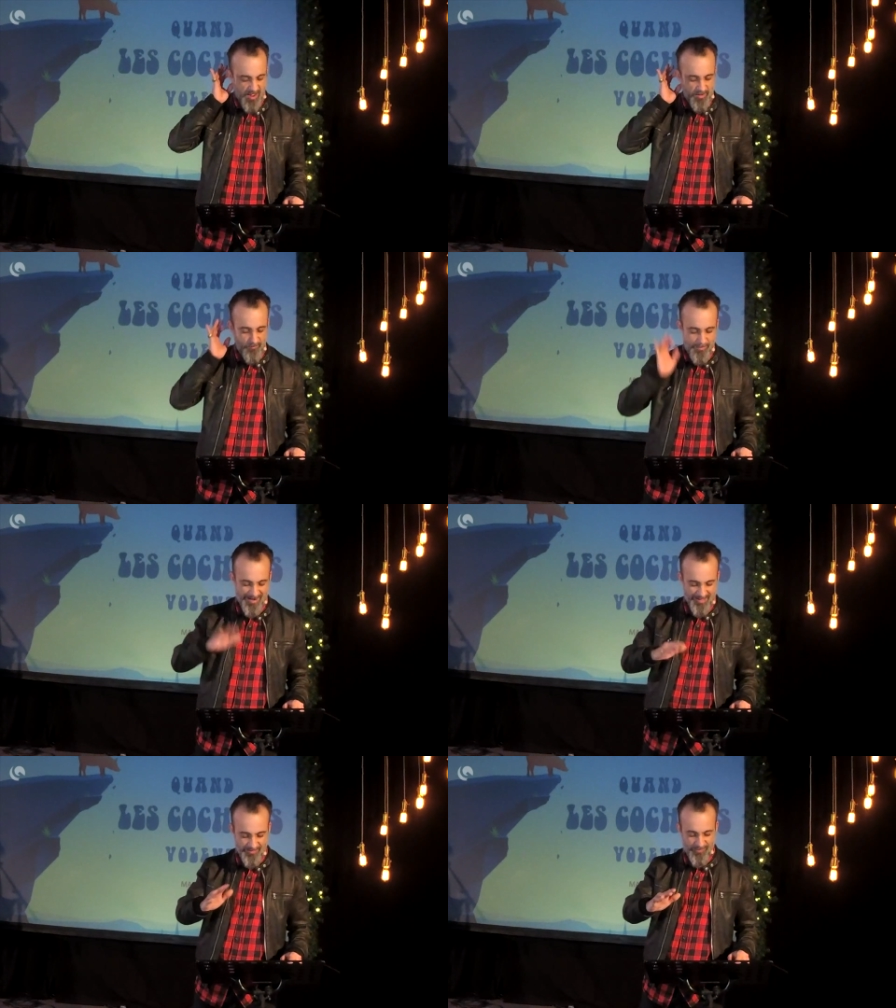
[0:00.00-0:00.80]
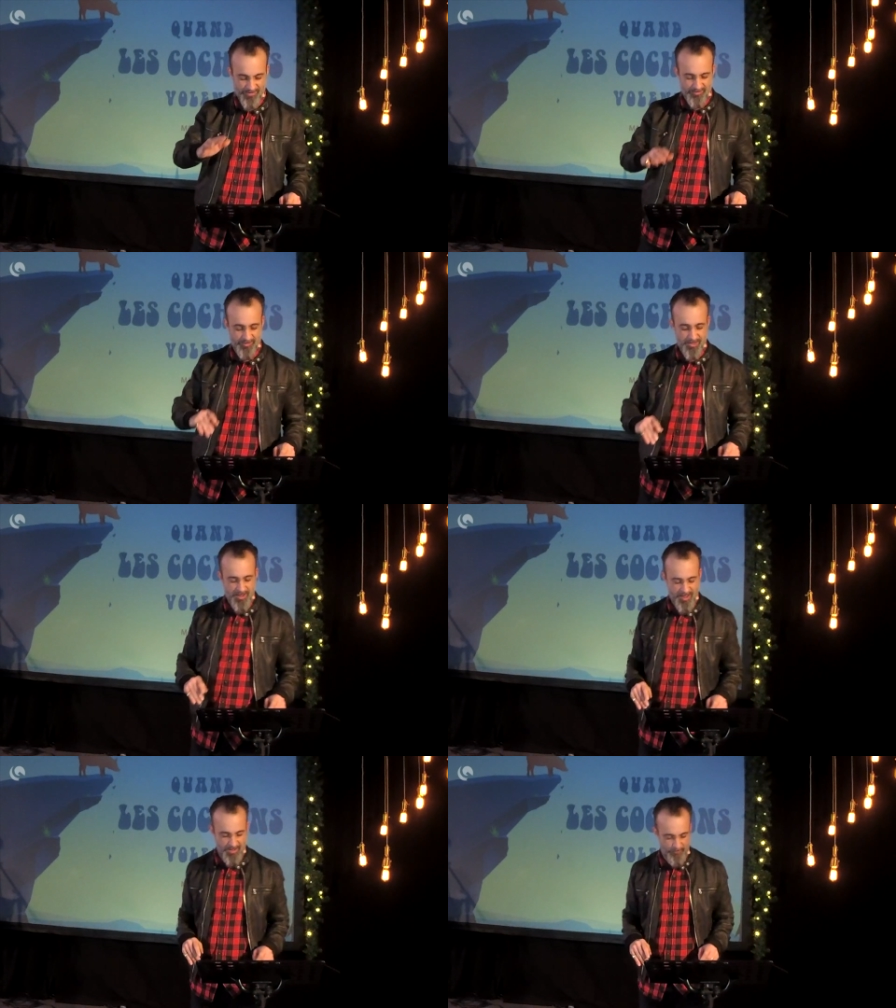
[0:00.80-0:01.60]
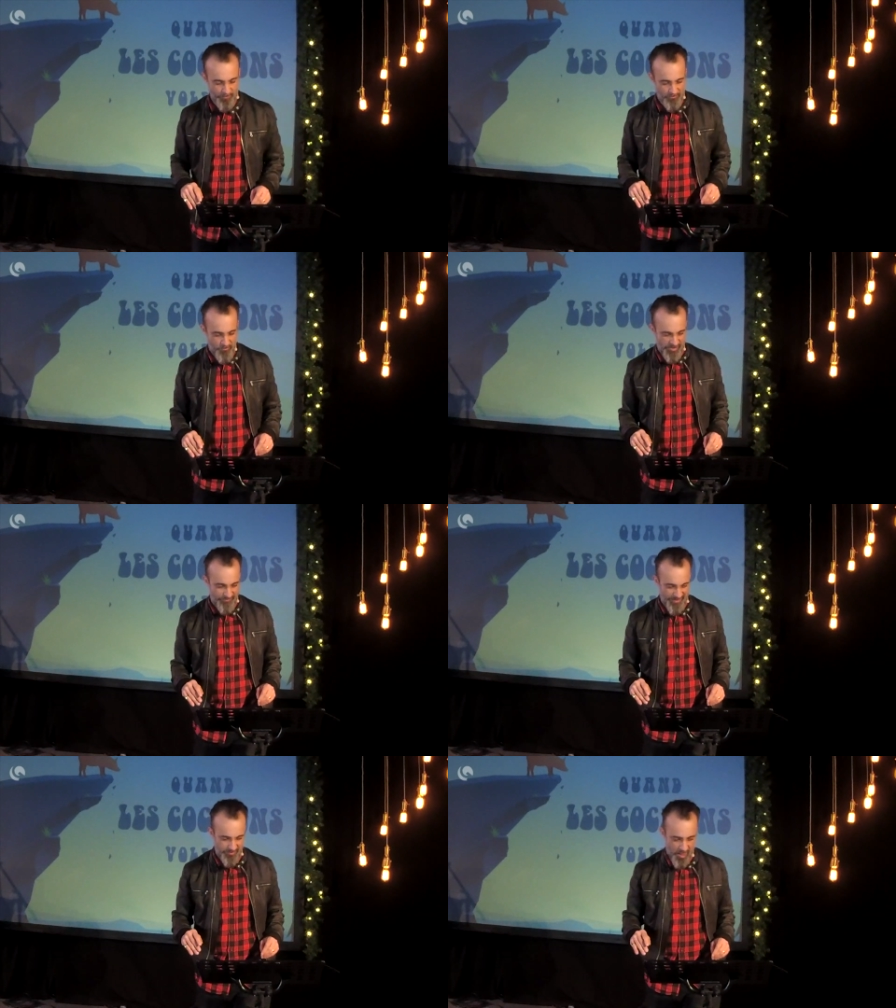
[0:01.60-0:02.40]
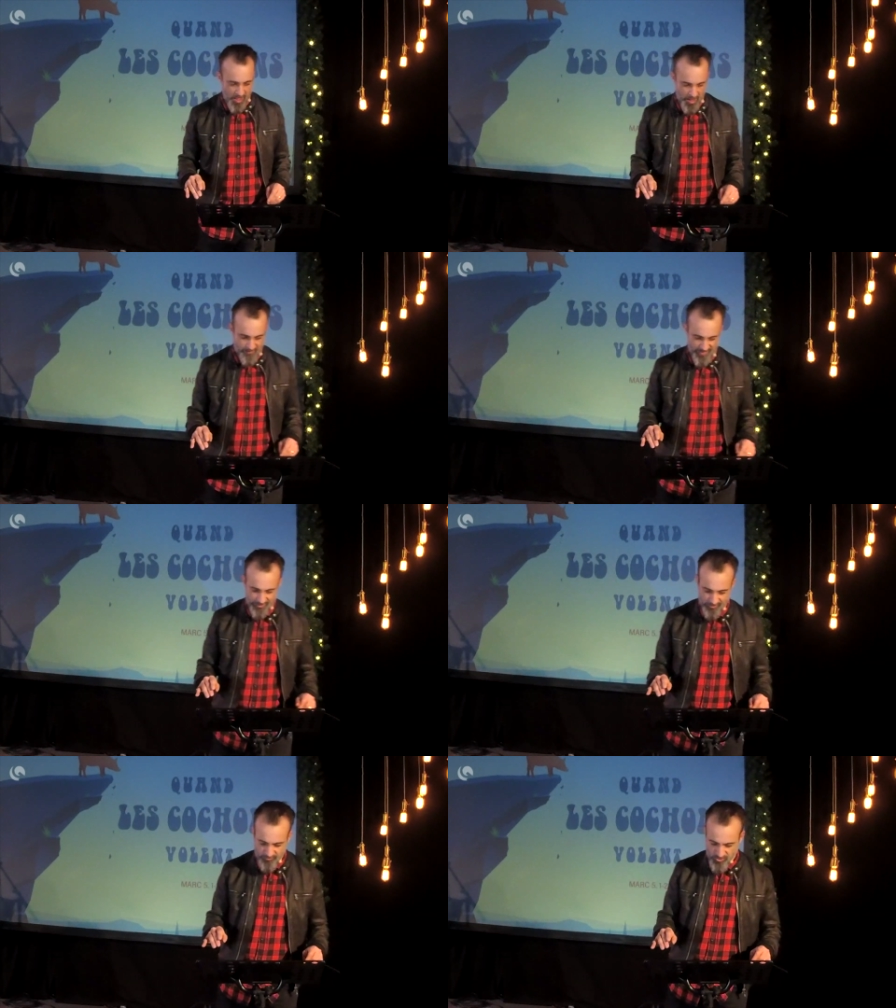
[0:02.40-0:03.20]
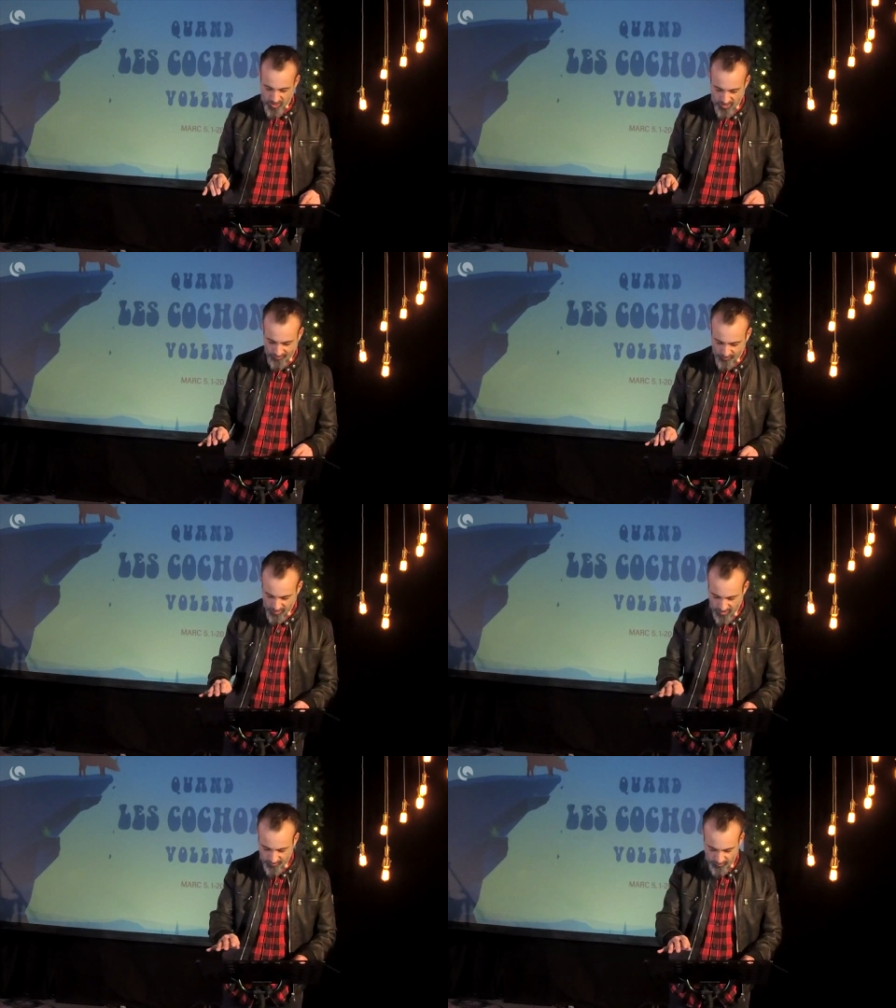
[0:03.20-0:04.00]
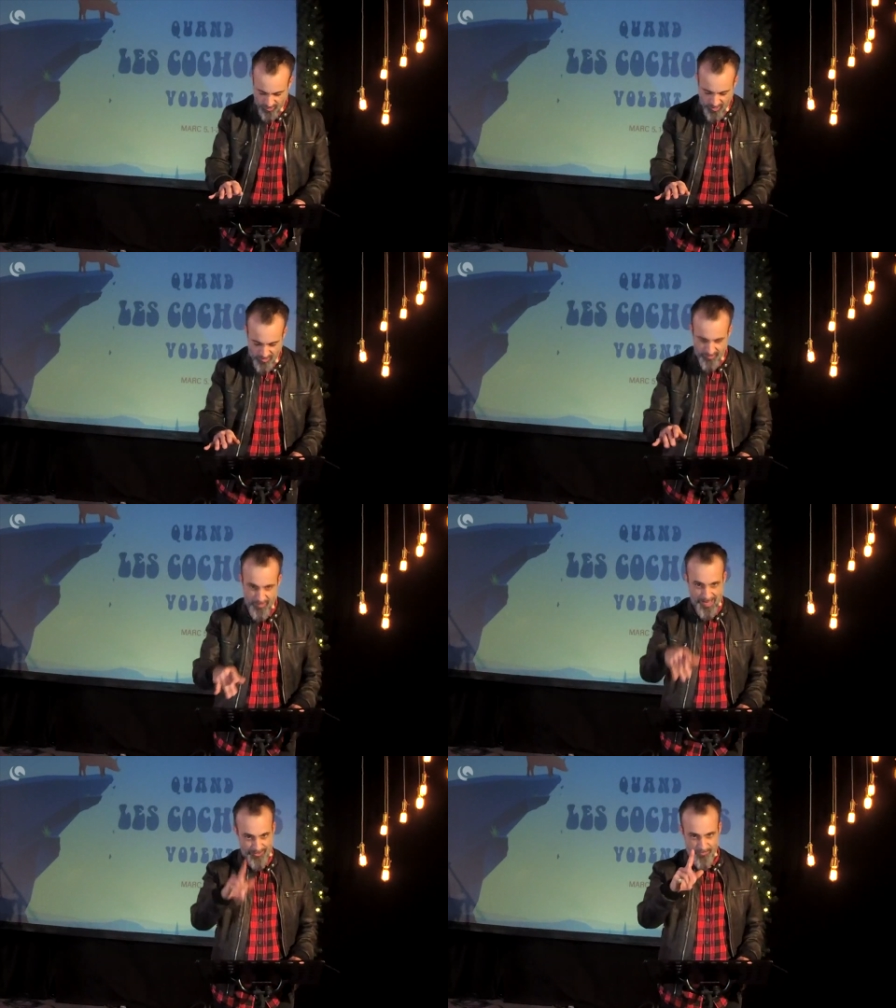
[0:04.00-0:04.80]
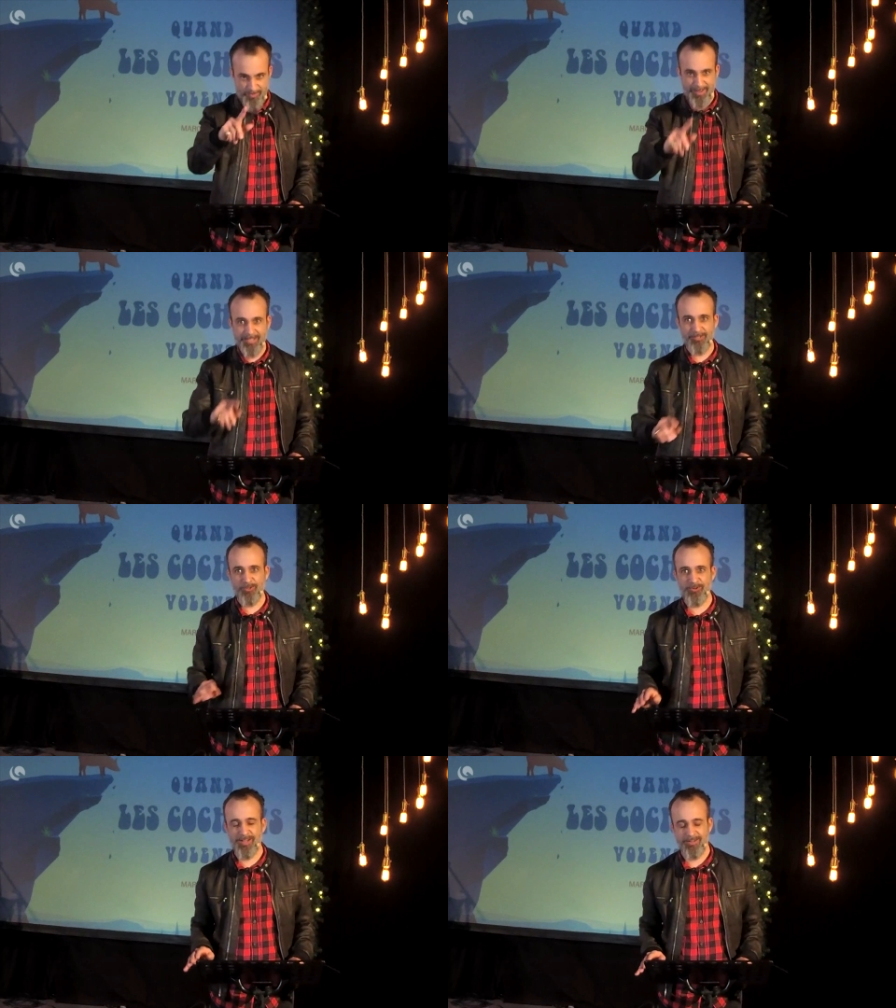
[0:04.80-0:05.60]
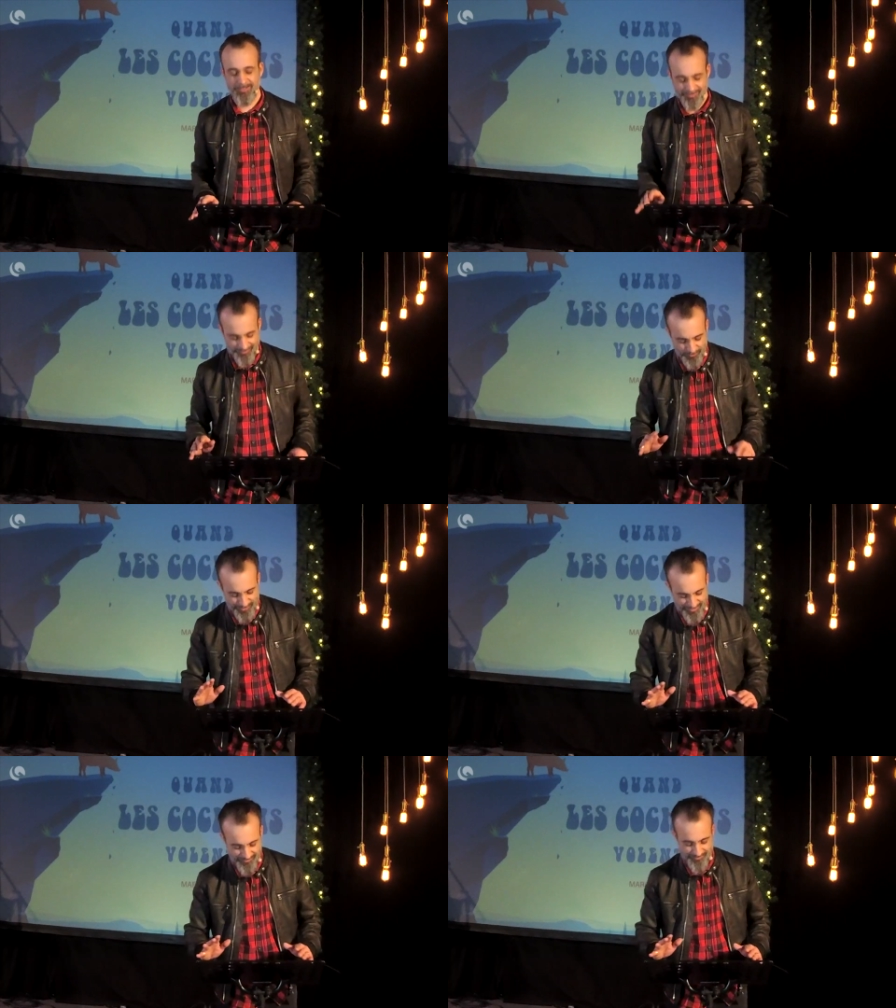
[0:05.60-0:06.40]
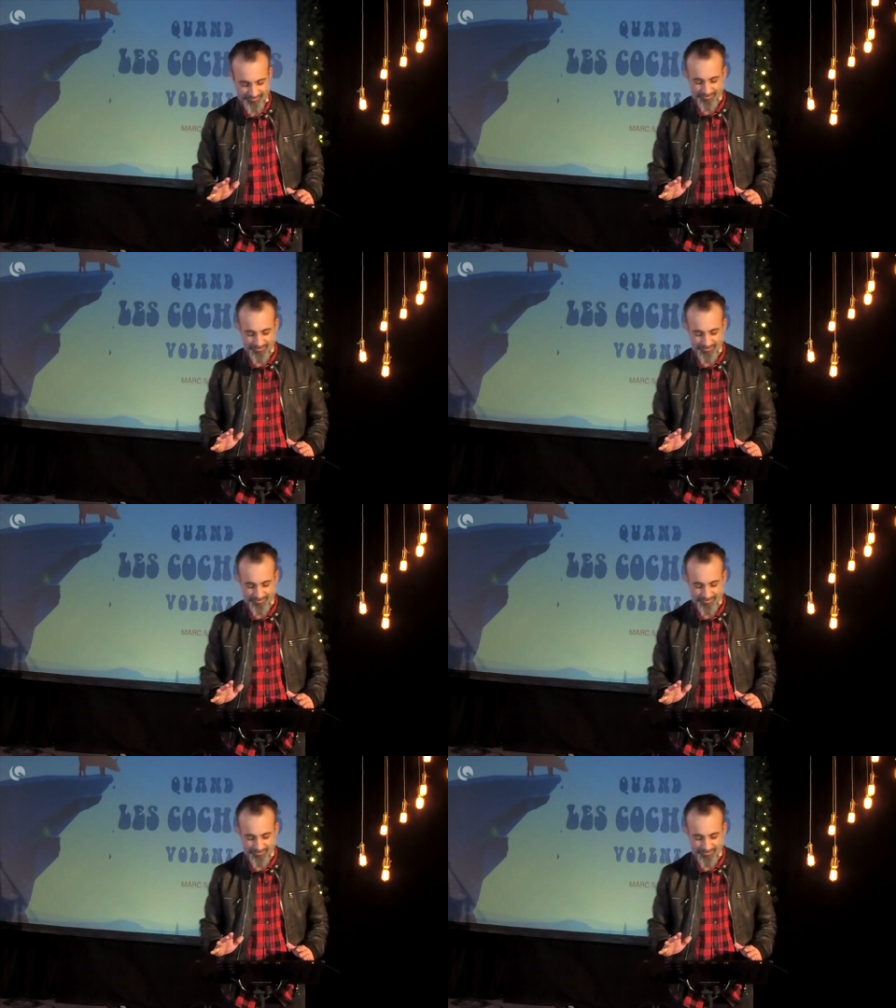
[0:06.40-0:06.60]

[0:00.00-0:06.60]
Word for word: ne euh, voit pas la différence, euh, vous pouvez faire un versement euh, sur, sur le. Est-ce qu'on peut mettre le QR code Non, je plaisante.